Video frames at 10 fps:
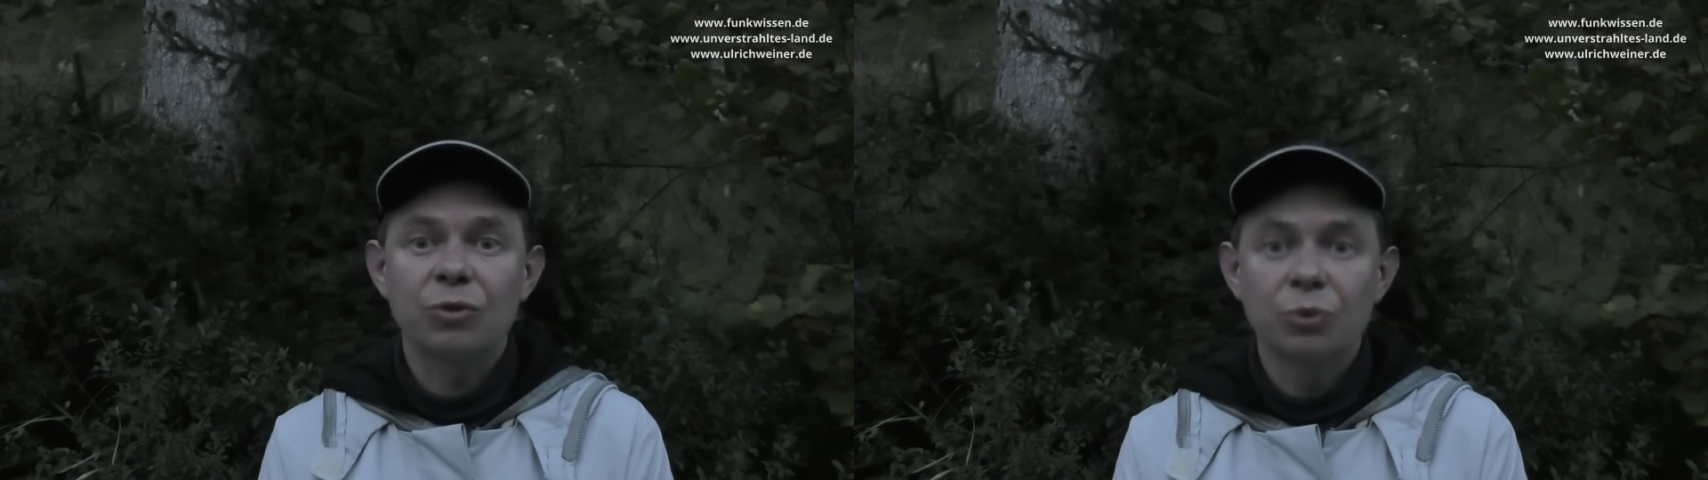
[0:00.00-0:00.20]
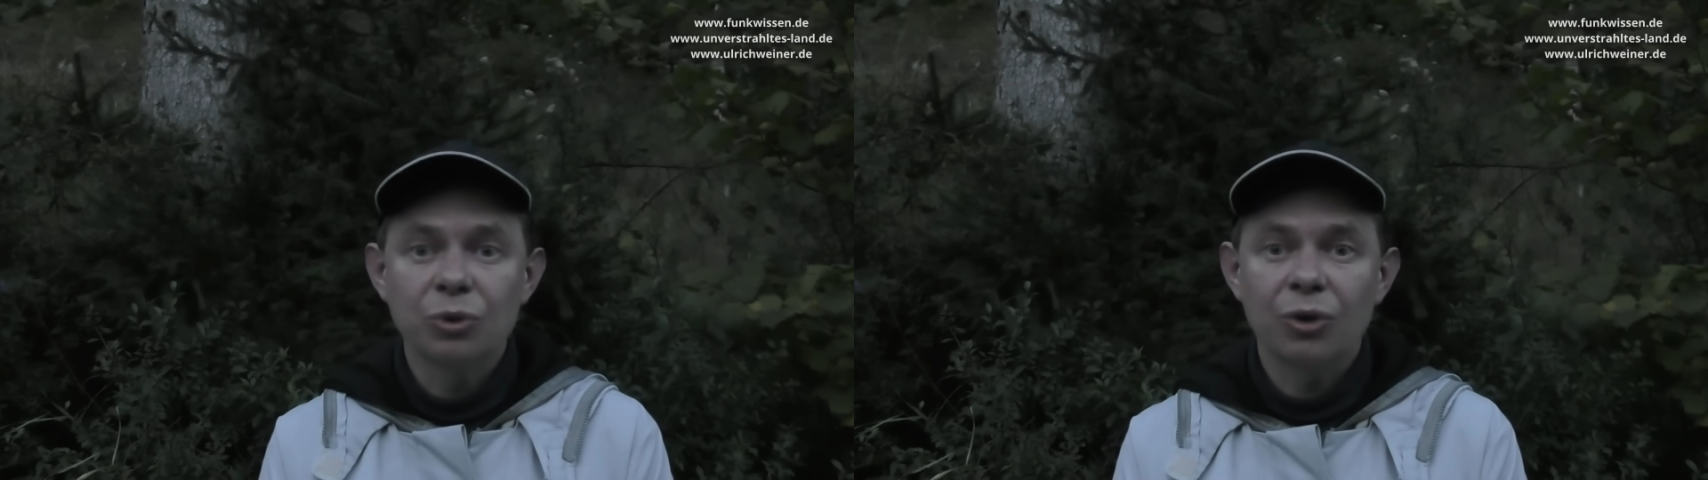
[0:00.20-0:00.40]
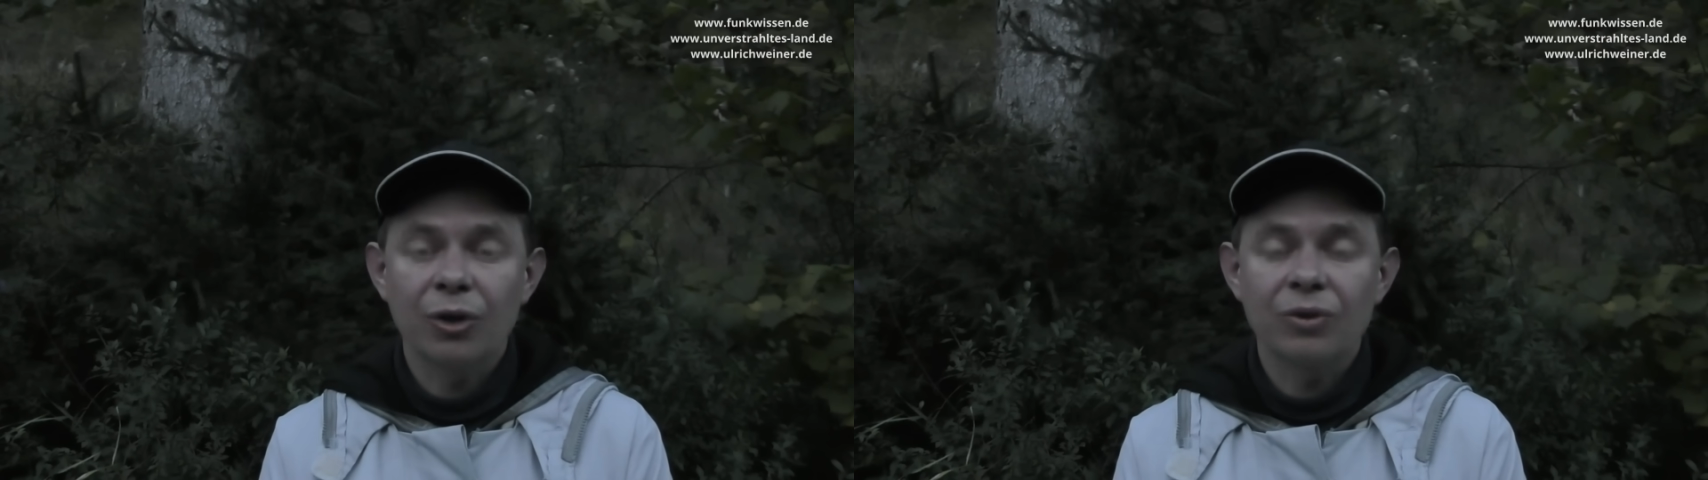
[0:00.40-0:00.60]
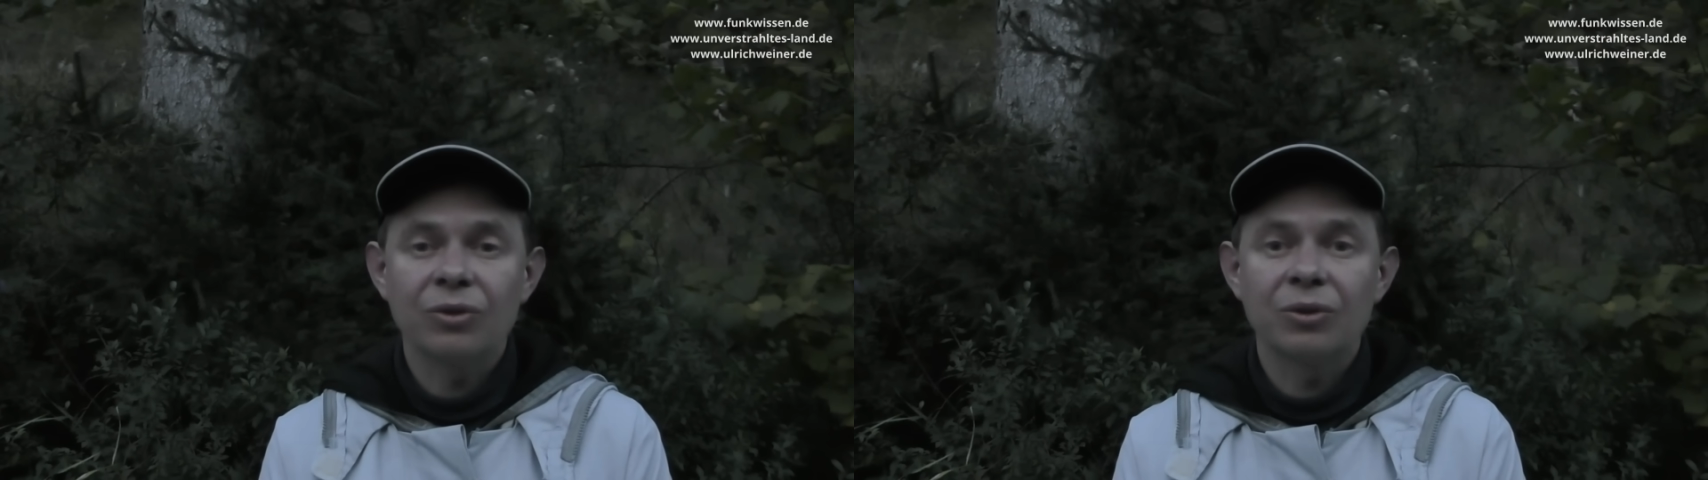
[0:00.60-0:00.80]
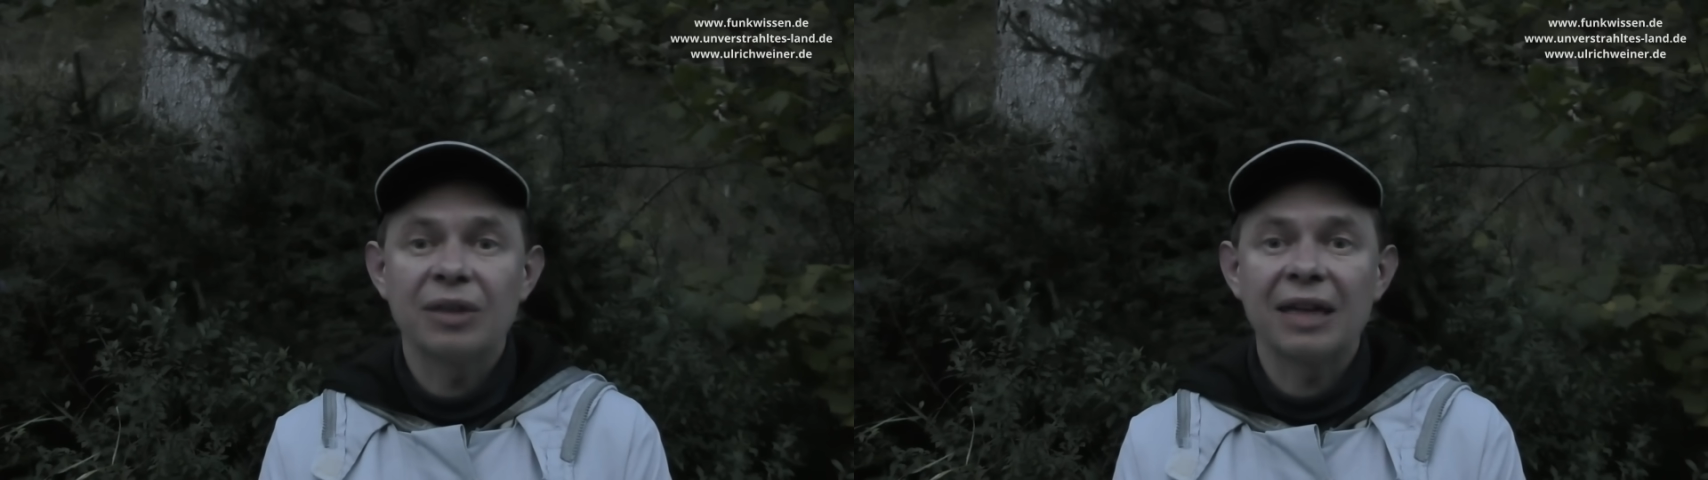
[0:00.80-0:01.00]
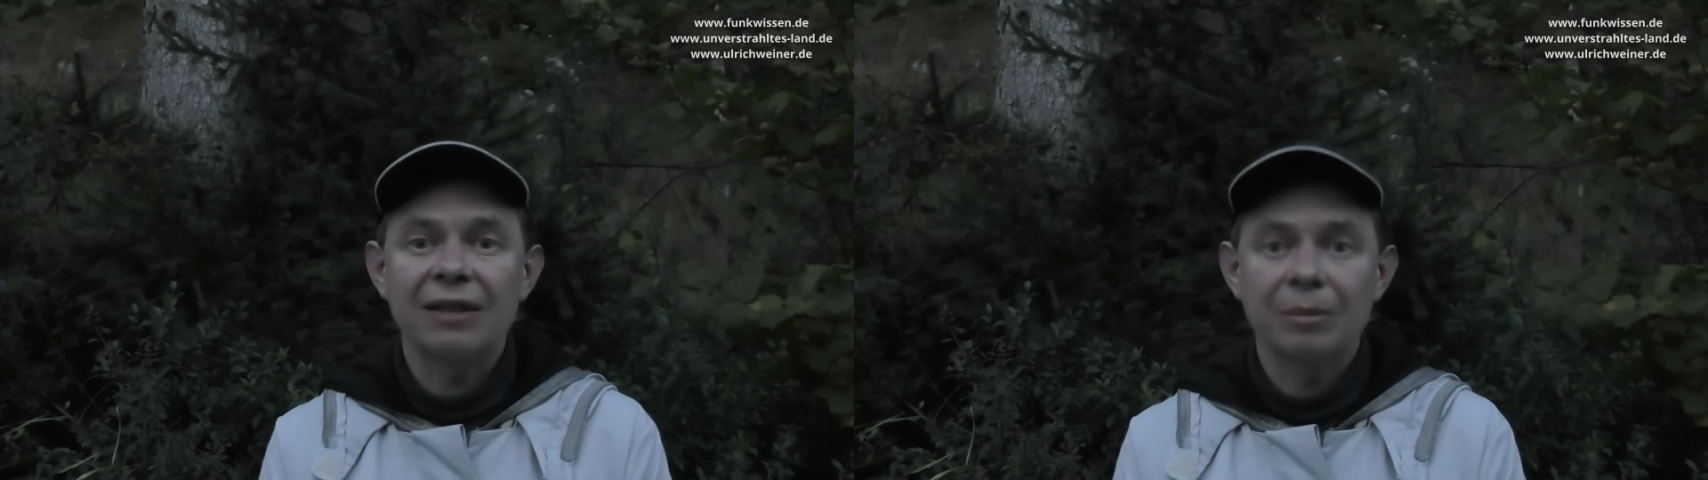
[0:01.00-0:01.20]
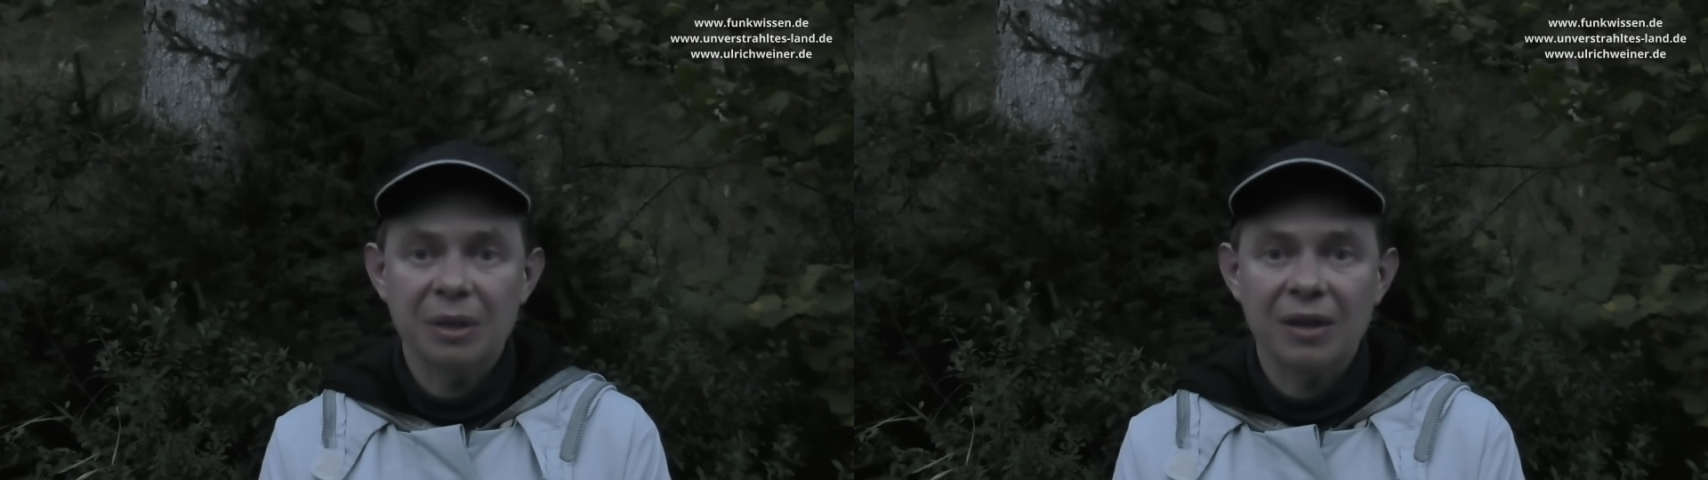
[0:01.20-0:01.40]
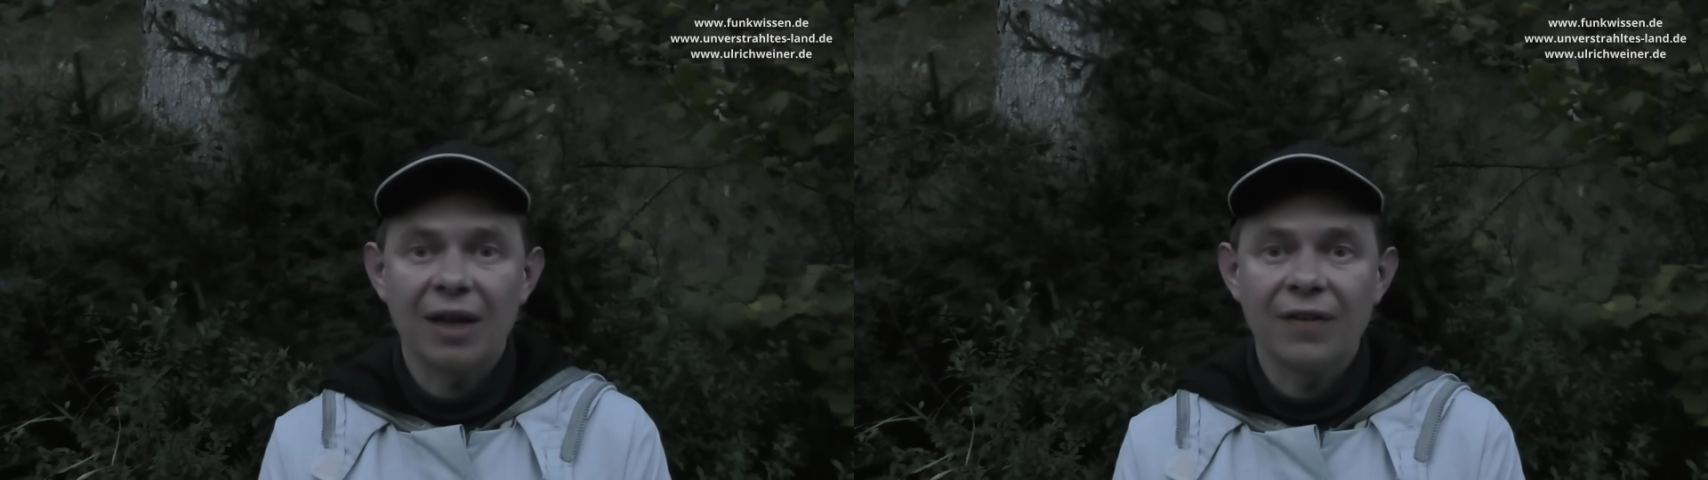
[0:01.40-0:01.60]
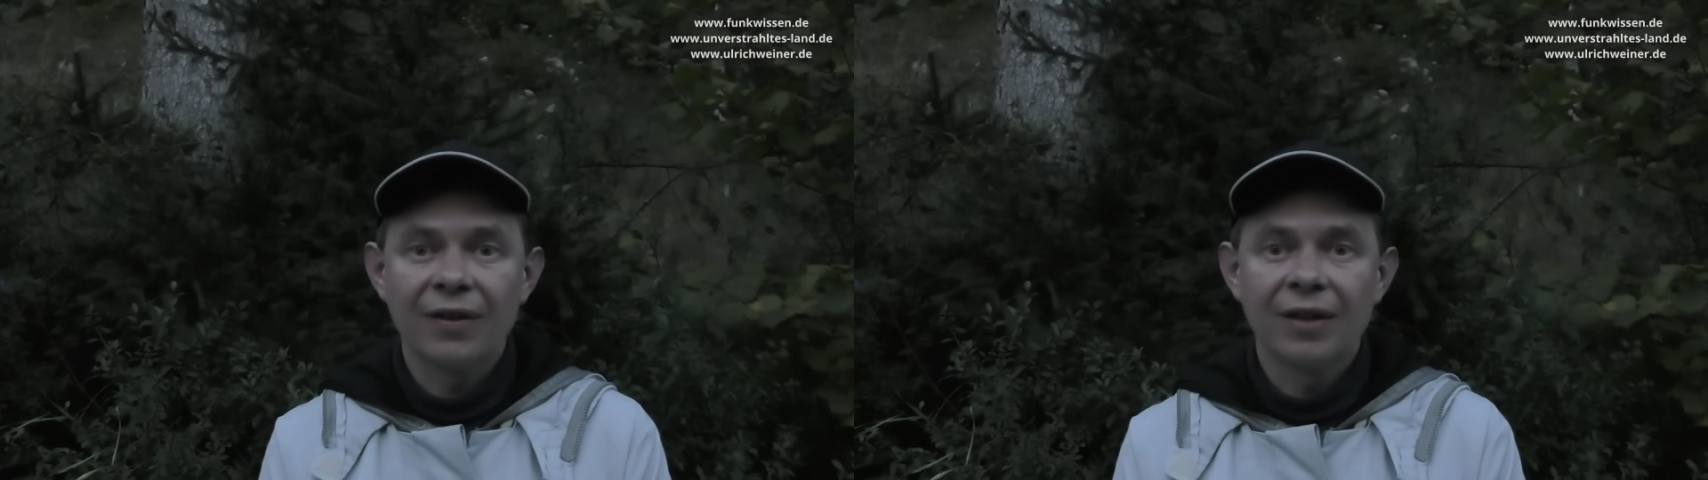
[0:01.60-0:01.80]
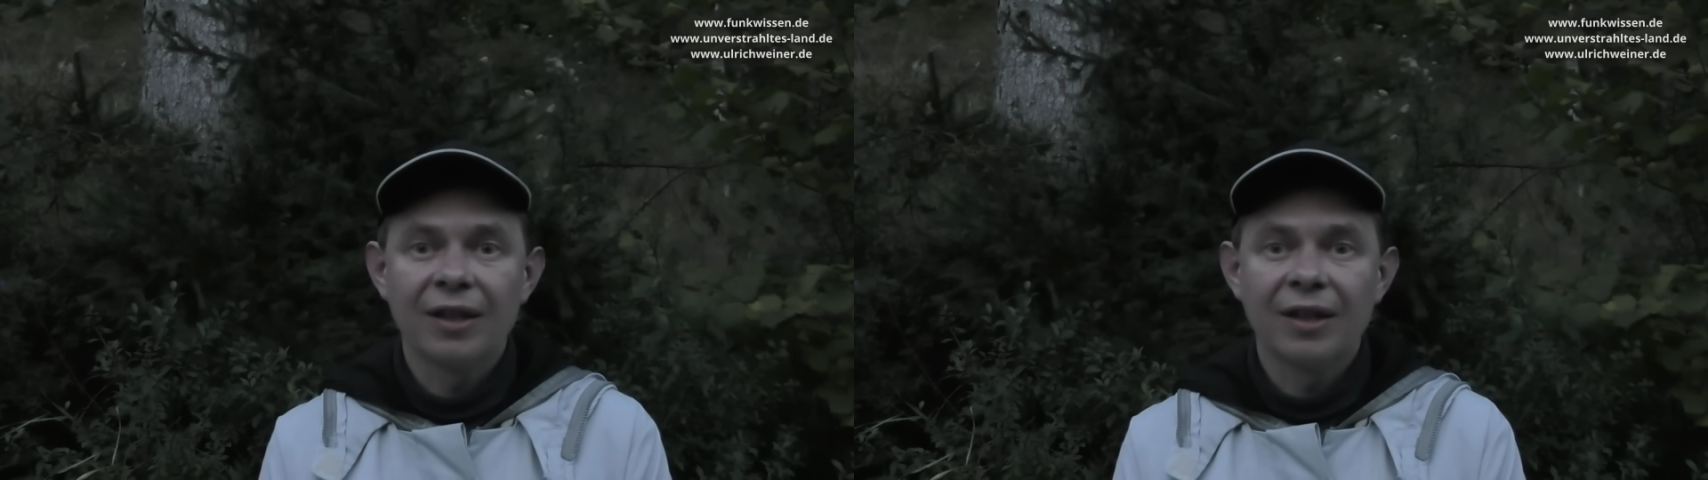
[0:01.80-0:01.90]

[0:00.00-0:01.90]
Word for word: tun könnt und denkt immer dran,